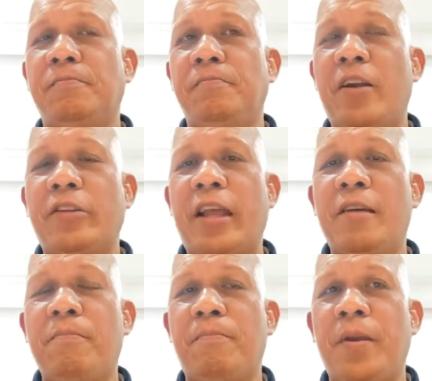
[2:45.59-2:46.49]
meron
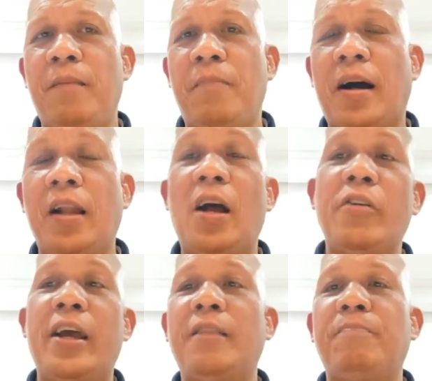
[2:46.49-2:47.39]
tayong
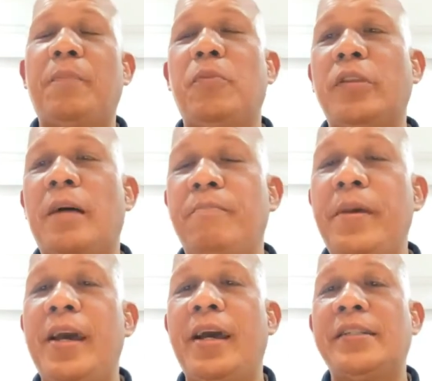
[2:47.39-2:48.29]
pre-baccalaureate papuntang
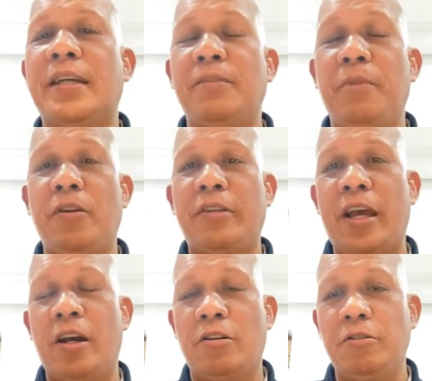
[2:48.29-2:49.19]
BS at meron
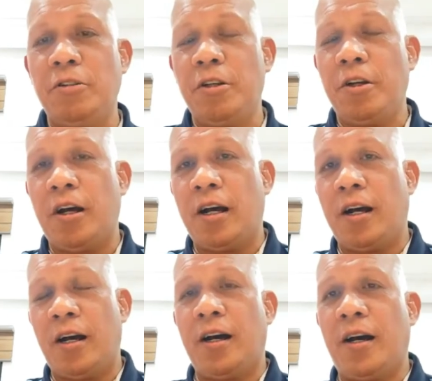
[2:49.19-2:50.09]
tayong
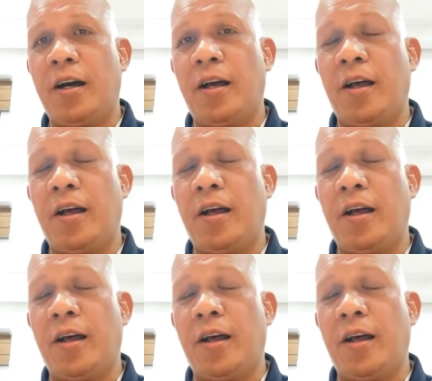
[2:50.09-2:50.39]
uh,